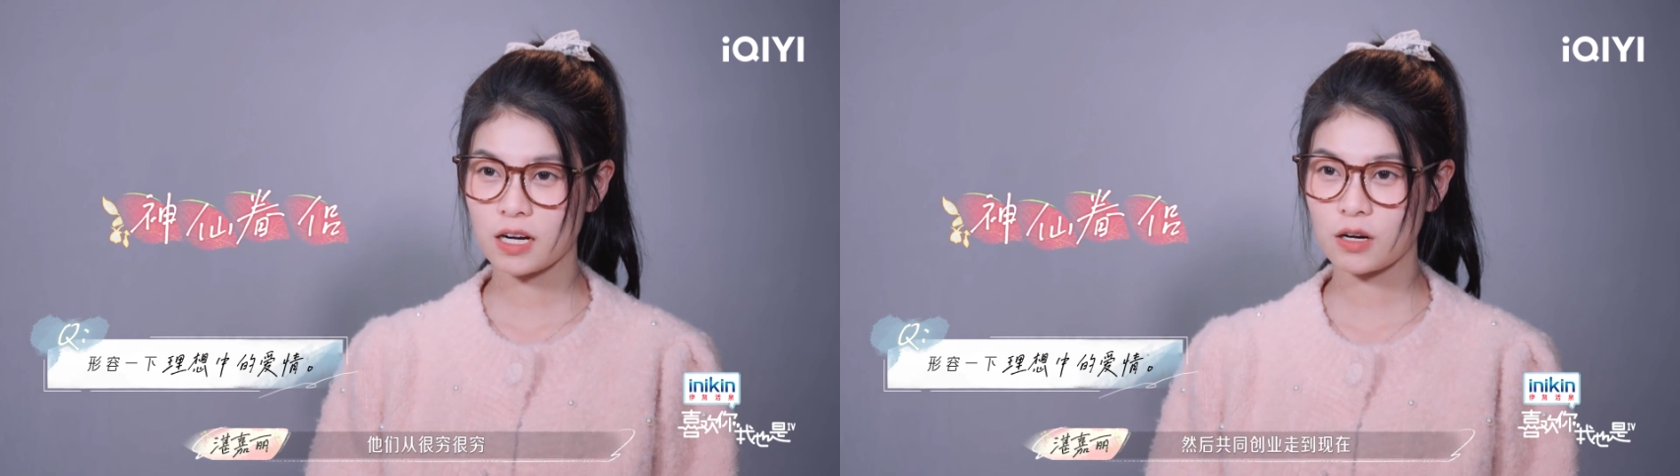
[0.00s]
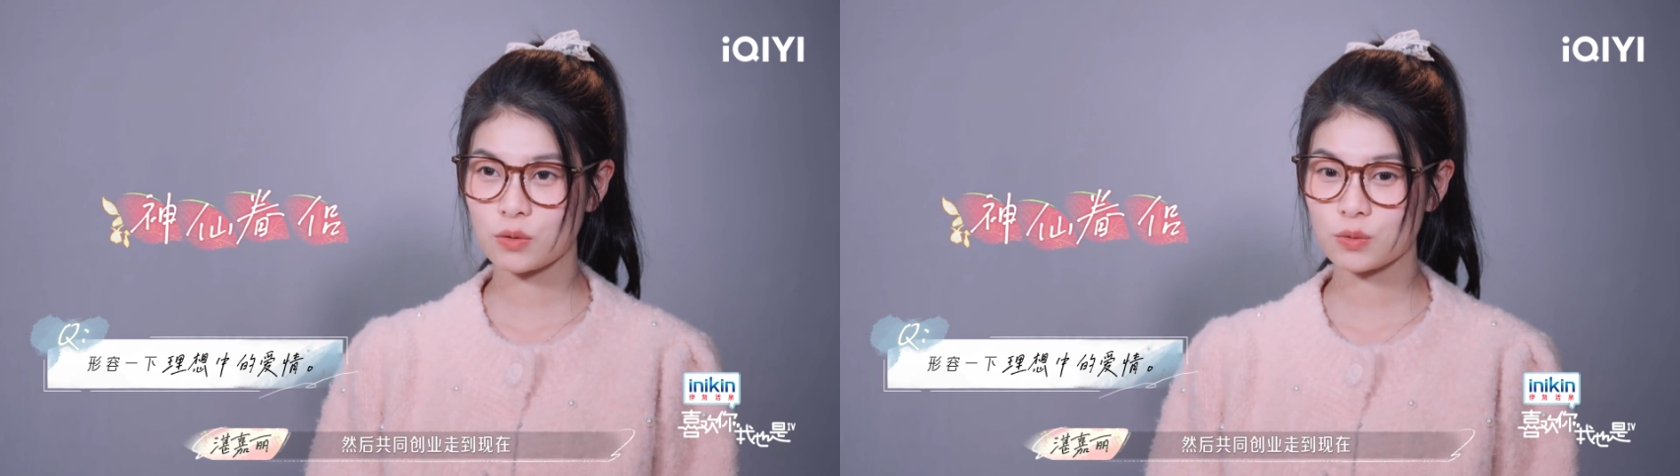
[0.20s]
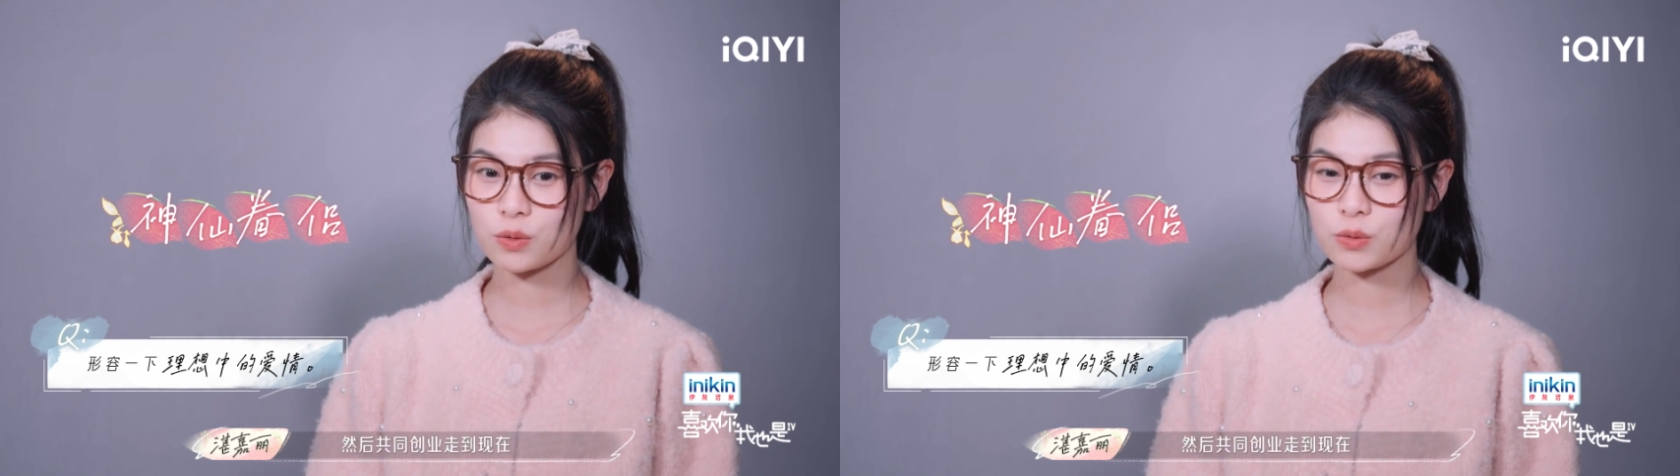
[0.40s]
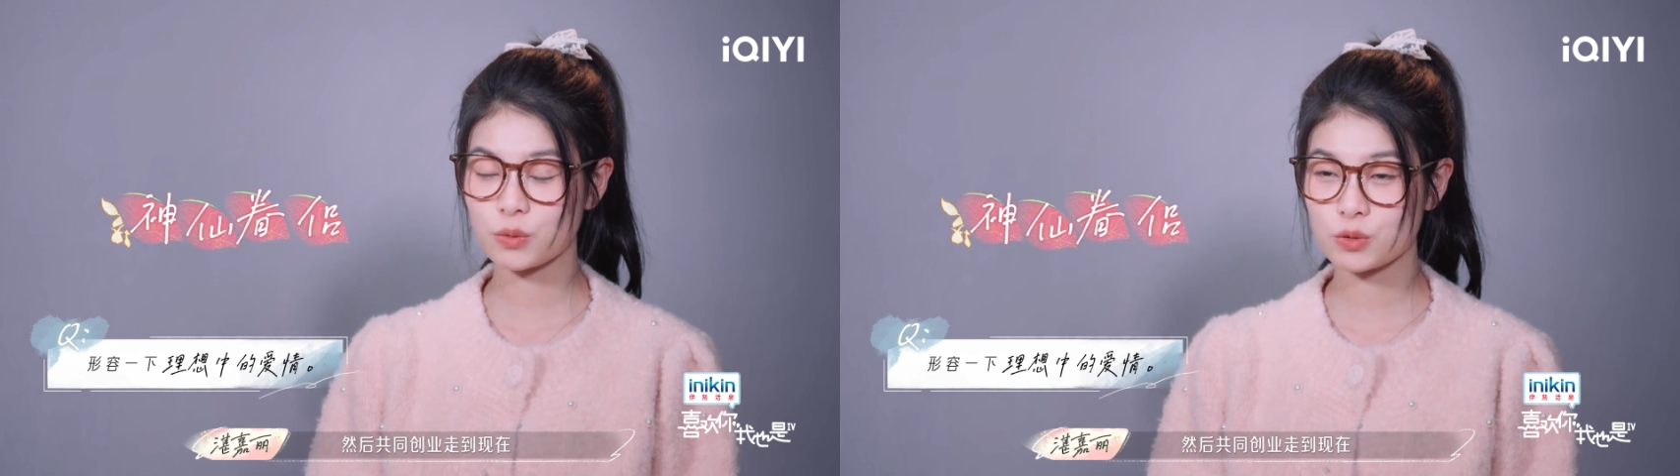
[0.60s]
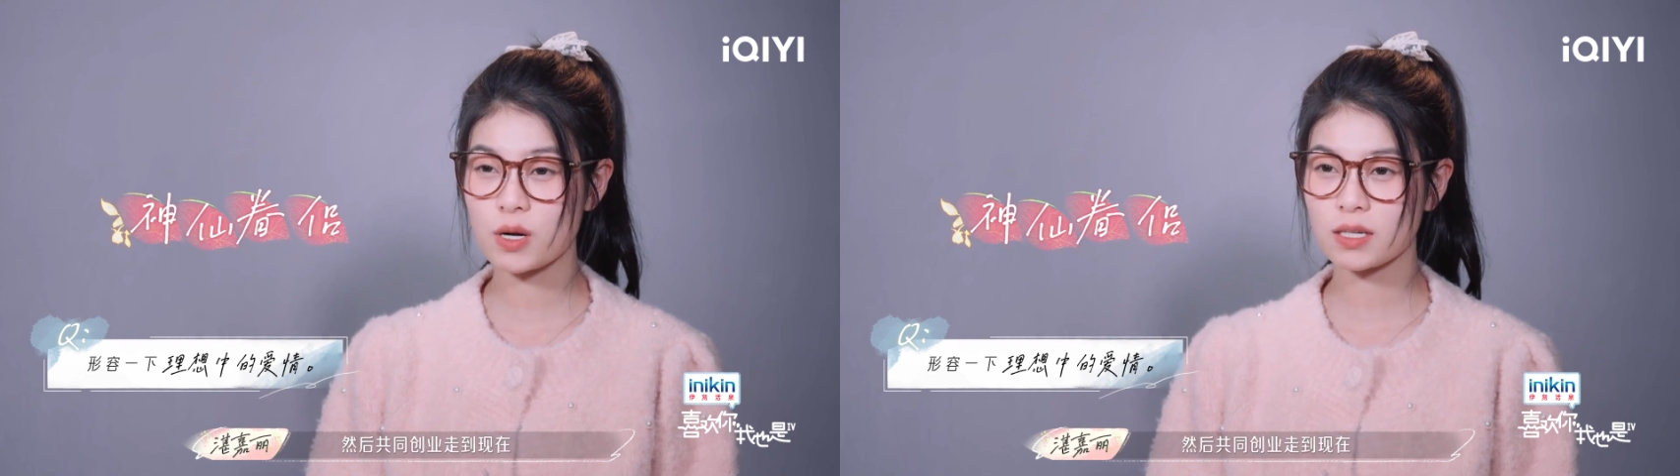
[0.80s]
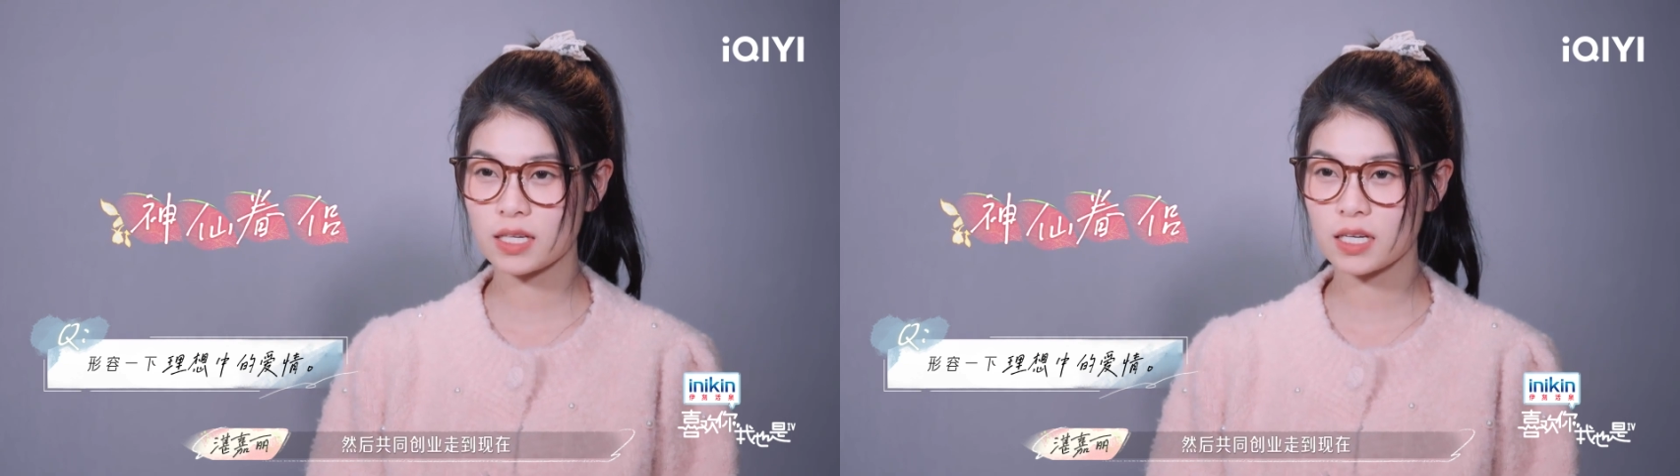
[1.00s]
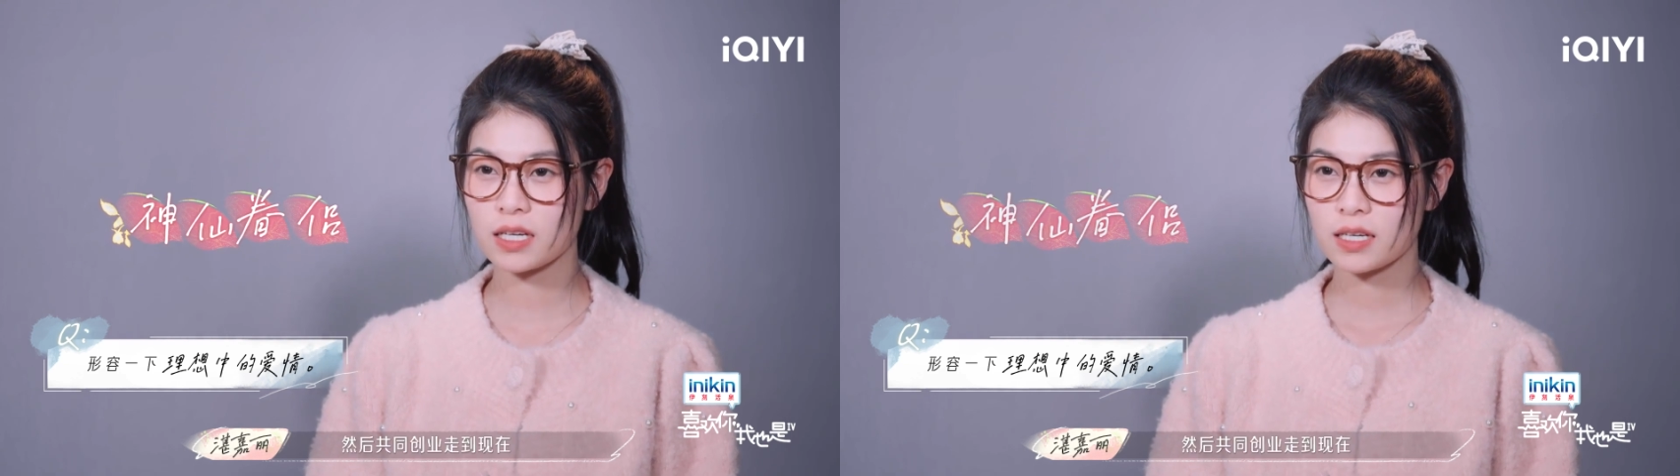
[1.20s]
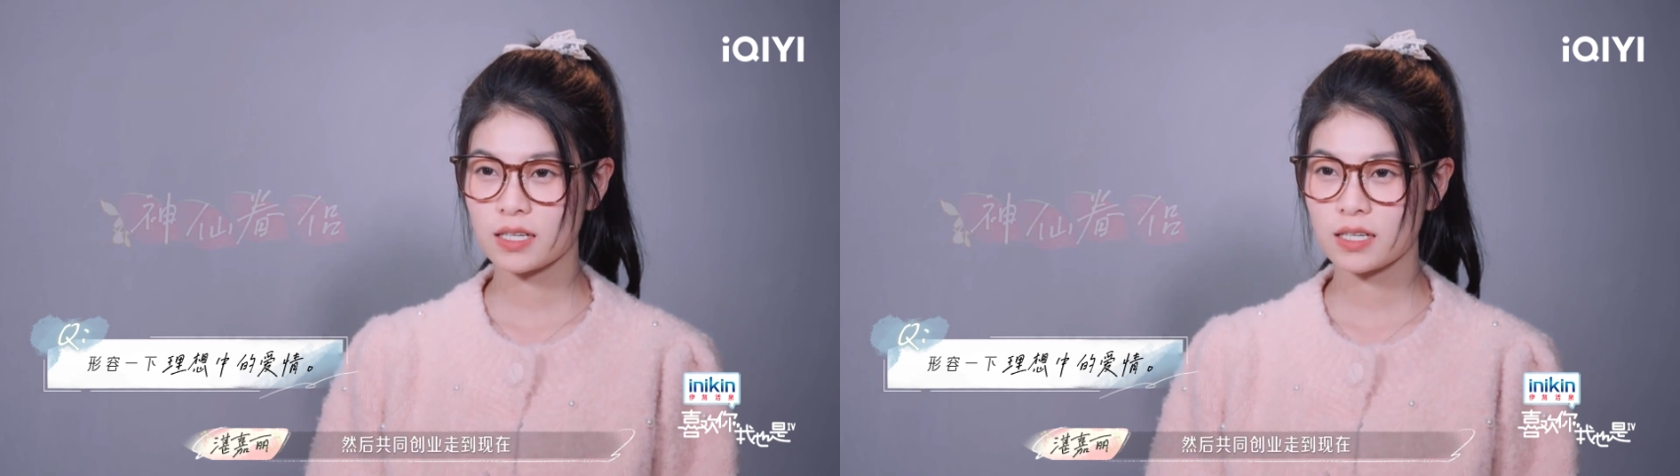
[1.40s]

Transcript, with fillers: 然后共同创业，